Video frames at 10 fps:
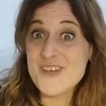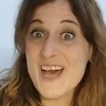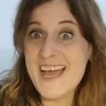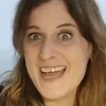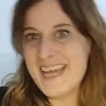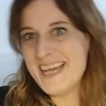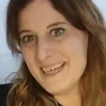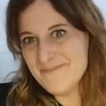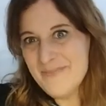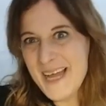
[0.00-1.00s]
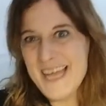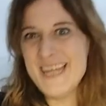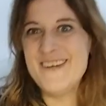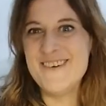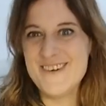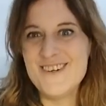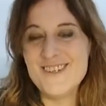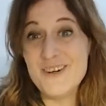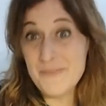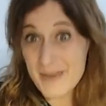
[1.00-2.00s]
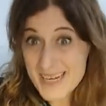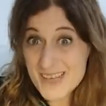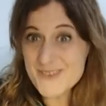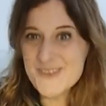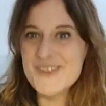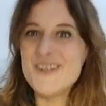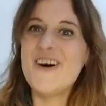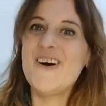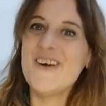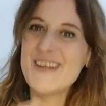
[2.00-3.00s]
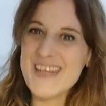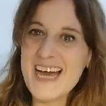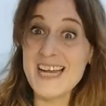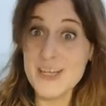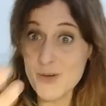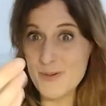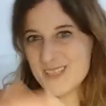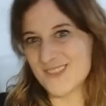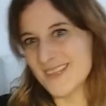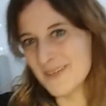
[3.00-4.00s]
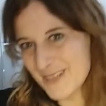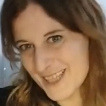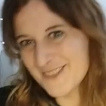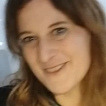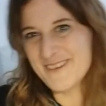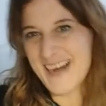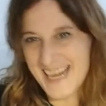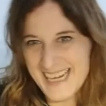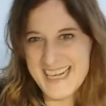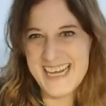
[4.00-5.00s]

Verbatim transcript: Cioè, bello, ho parlato con nonna, dopo la sono andata pure a trovare.